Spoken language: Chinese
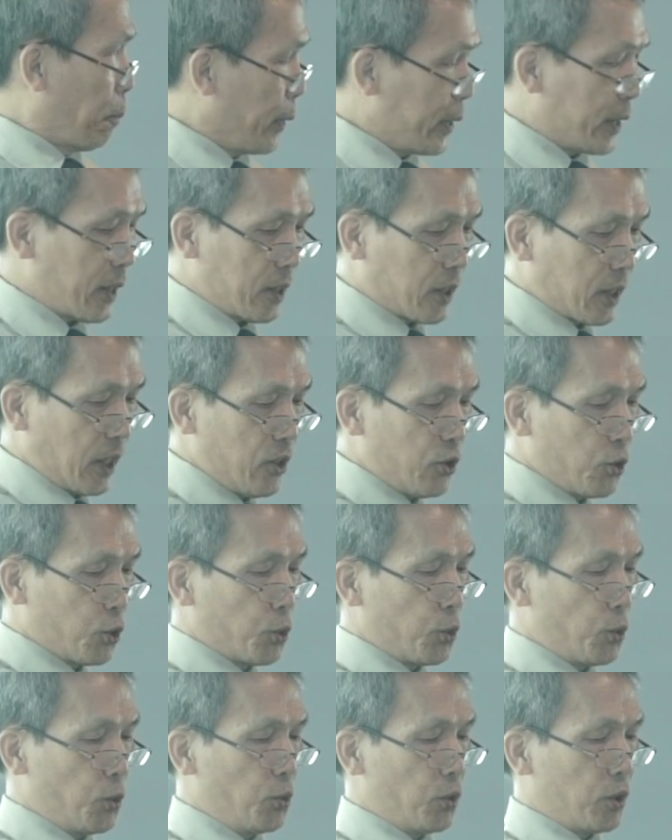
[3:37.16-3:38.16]
彼得前
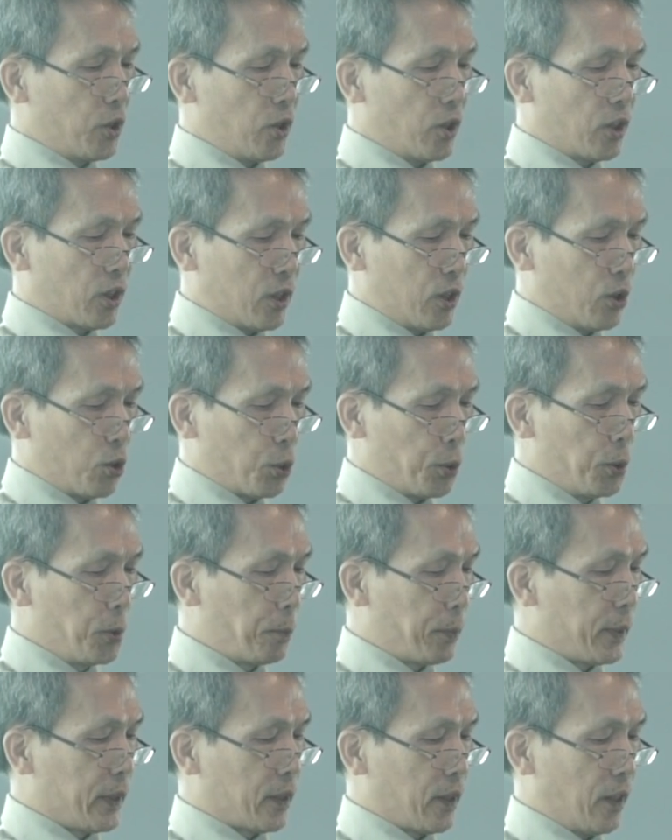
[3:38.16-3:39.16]
书是使徒
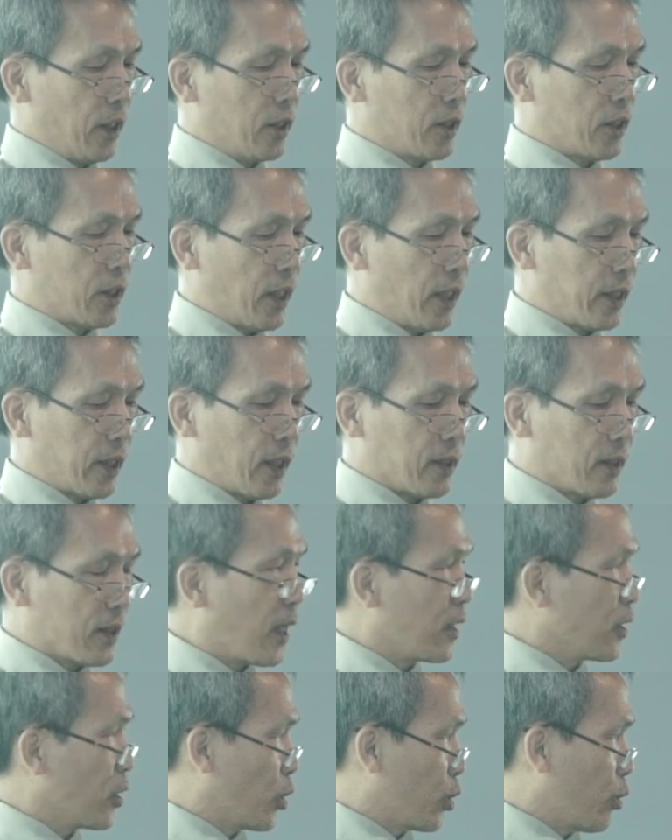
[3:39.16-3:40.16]
彼得写给
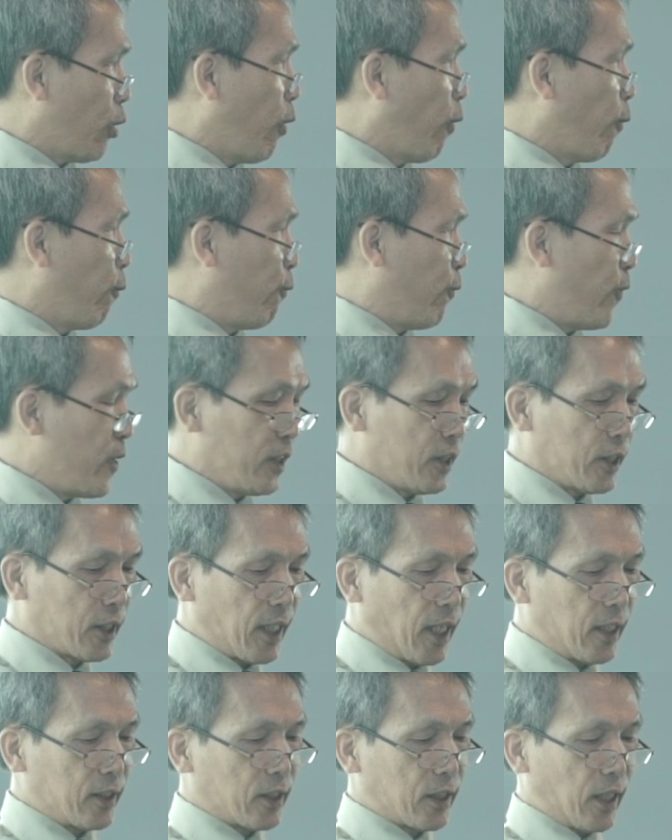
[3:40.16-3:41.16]
当时候分
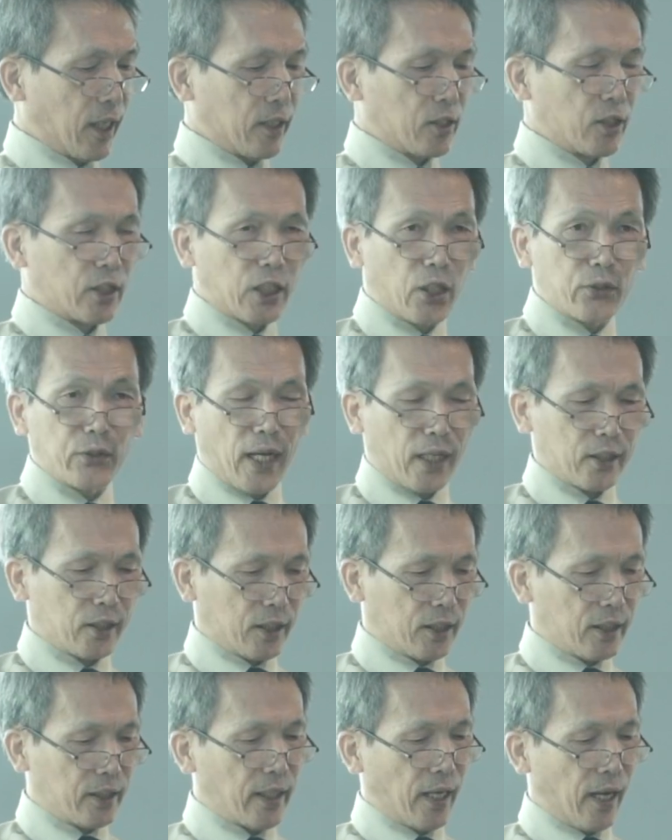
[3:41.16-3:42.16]
散在小亚
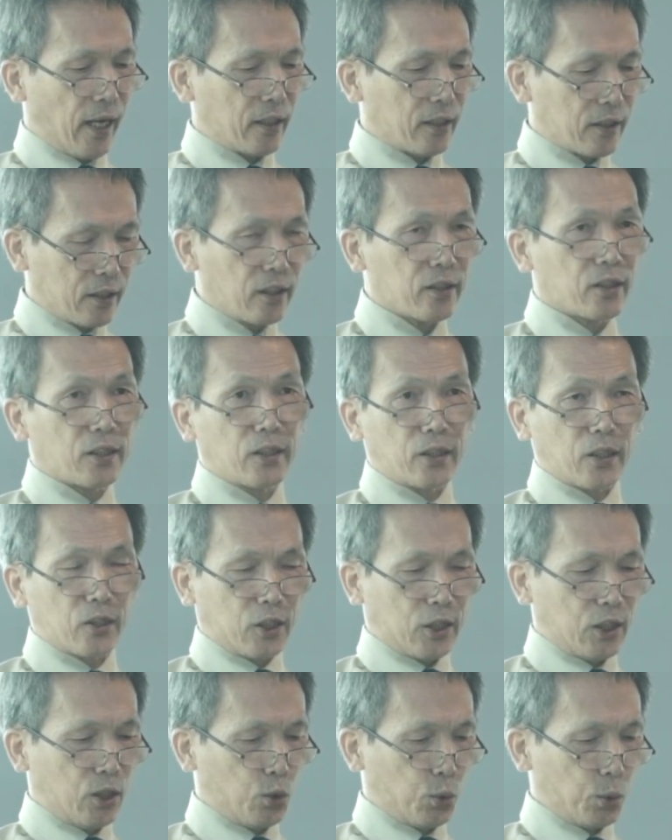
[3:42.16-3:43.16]
细亚各地的
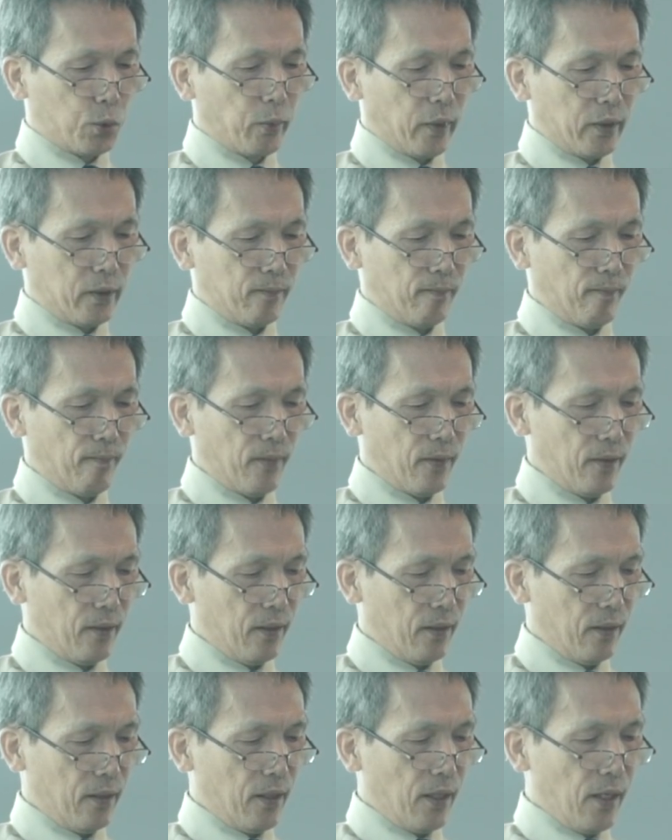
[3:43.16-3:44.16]
信徒们，
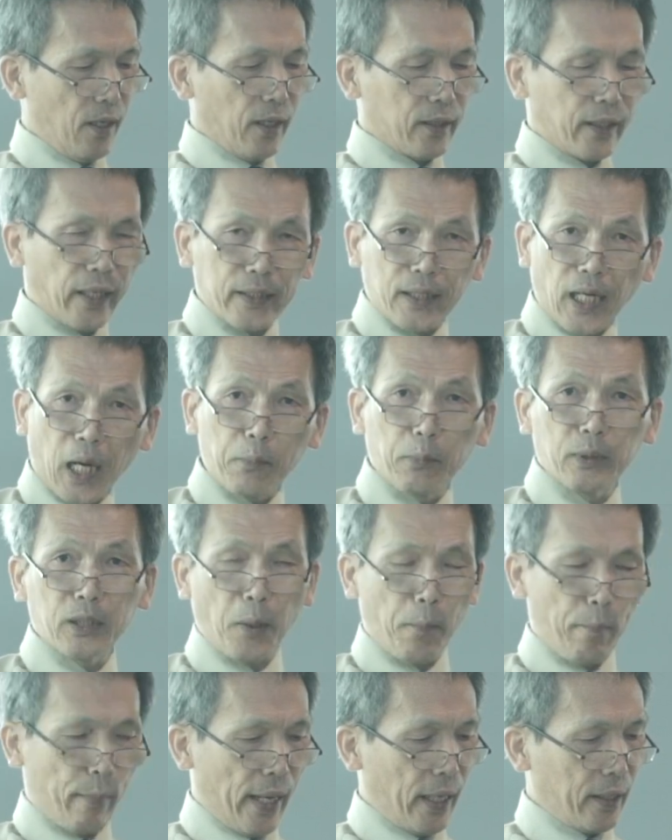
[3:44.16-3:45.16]
给他们
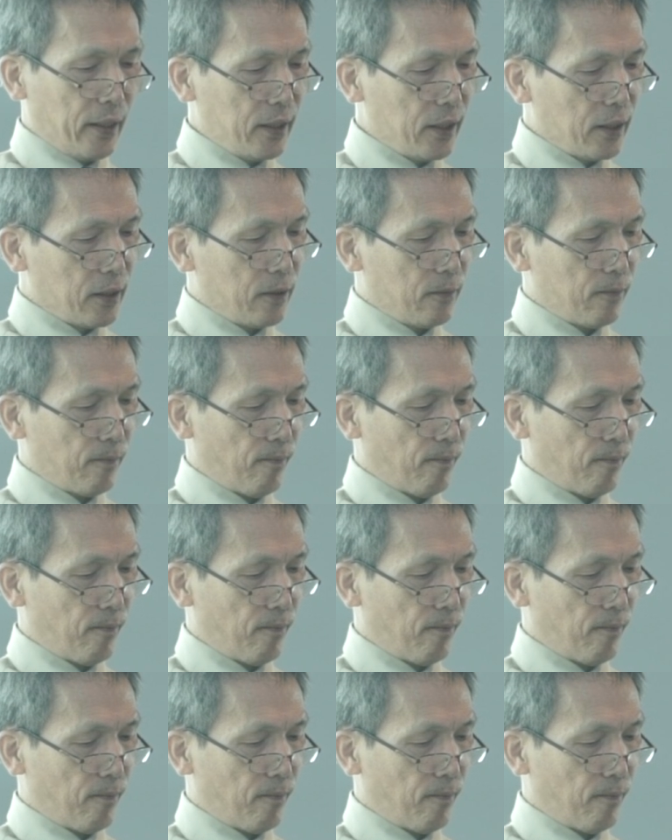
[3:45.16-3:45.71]
的勉励。